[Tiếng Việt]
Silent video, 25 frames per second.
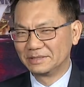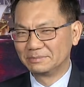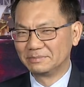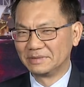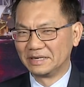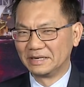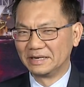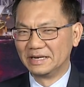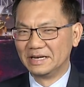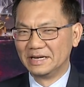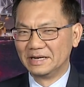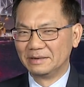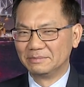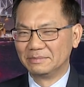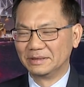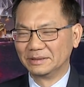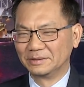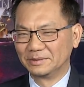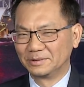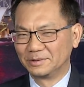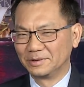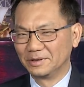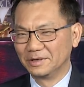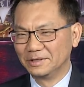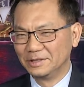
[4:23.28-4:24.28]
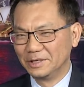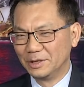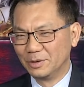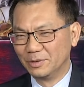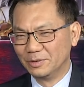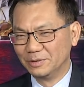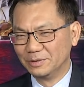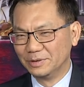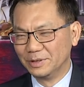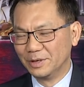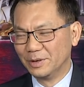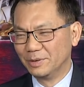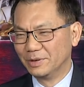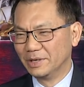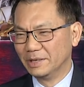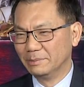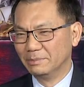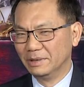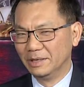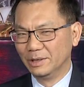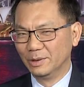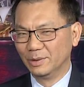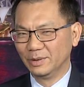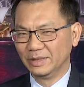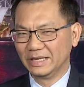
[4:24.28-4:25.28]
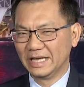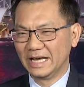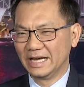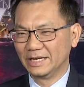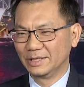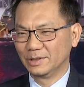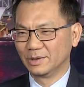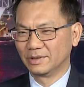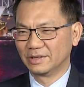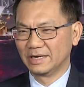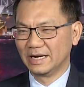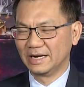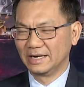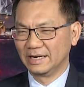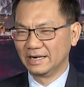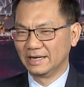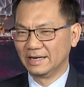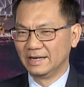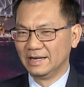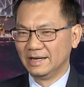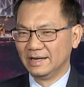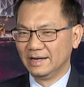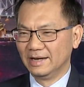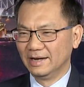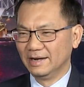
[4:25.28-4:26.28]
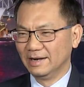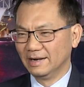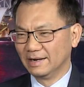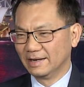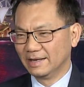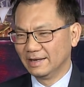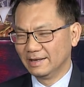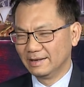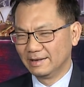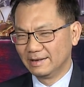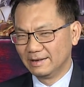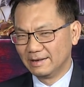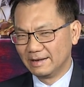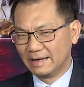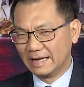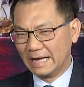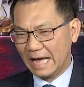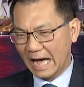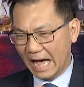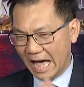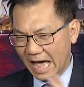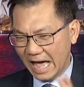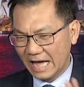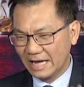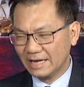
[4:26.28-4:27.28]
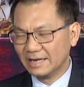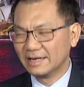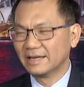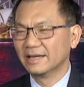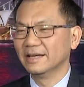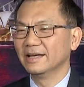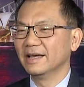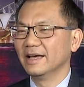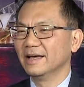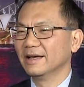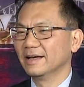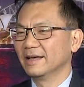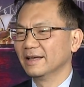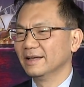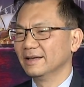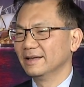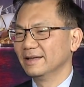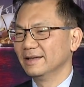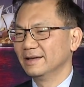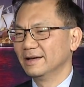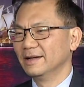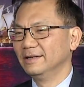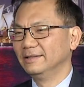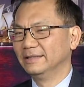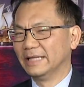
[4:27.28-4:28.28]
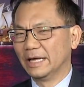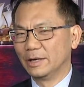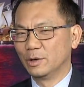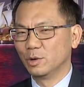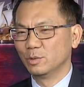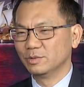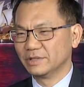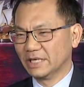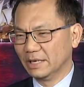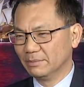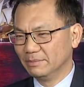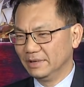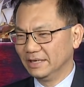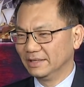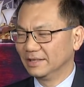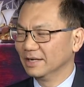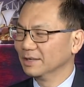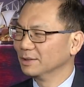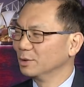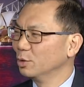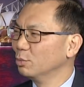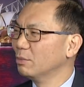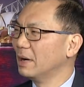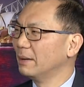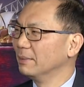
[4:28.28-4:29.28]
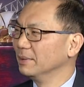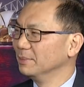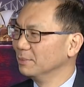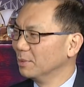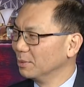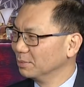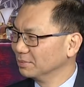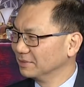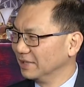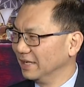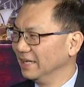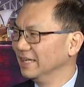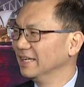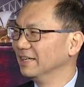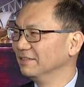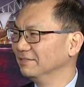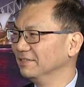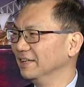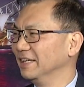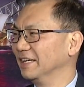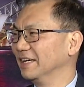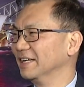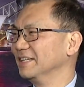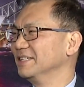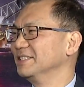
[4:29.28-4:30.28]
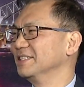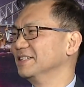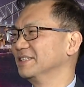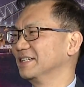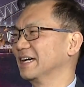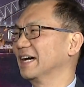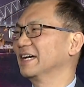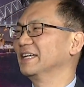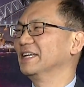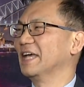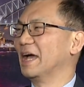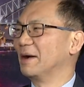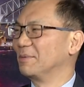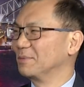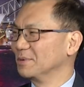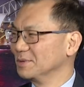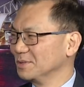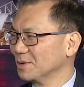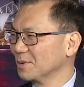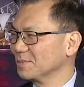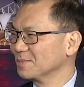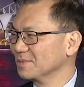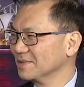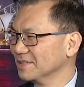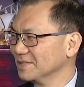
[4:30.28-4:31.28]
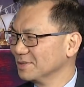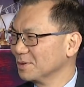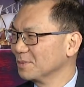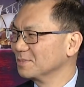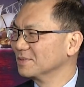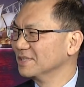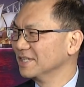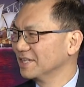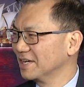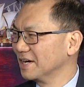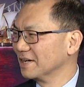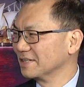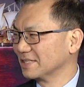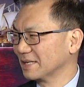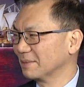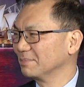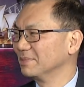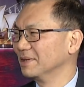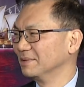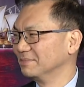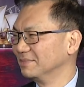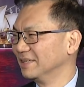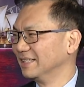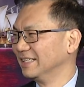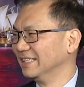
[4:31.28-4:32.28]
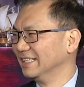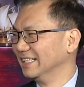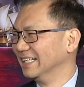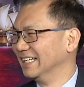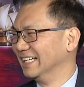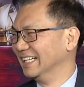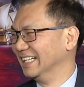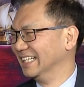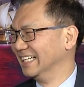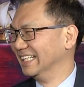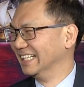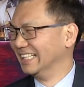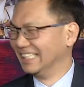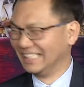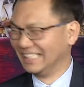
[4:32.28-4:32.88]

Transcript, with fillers: trích mà mà tôi nói là nhiều nhiều người bình luận gia cho rằng là à, cái, cả cái cái cái kinh tế Úc sẽ bị thất thu 31 tỷ là vì cái sự cắt giảm của job job seeker supplement. Như